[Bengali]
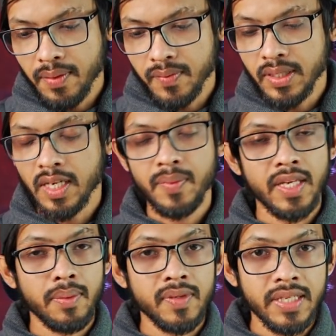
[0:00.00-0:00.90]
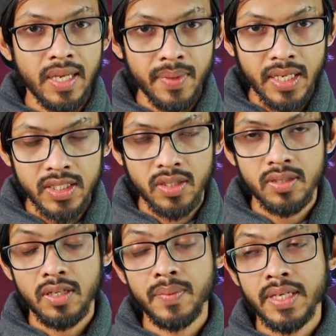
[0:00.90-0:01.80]
কে ফিফটি রেডমি কে ফিফটি গেমিং এডিশন
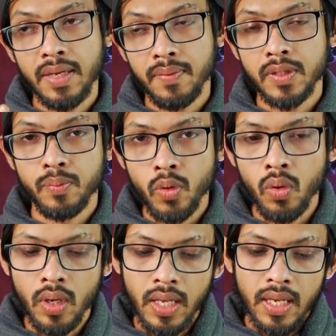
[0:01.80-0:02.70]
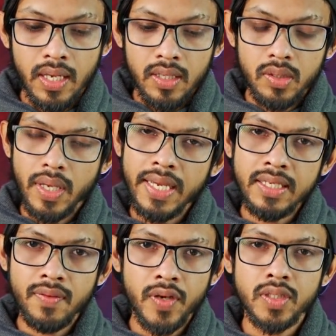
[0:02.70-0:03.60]
রেডমি কে ফিফটি প্রো তো এই
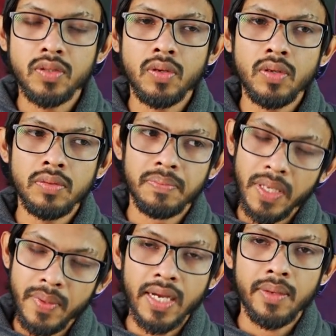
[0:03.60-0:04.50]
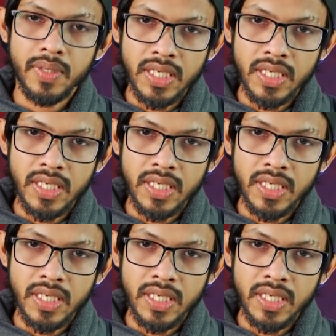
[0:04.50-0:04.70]
ডিভাইসগুলো মেবি আগামী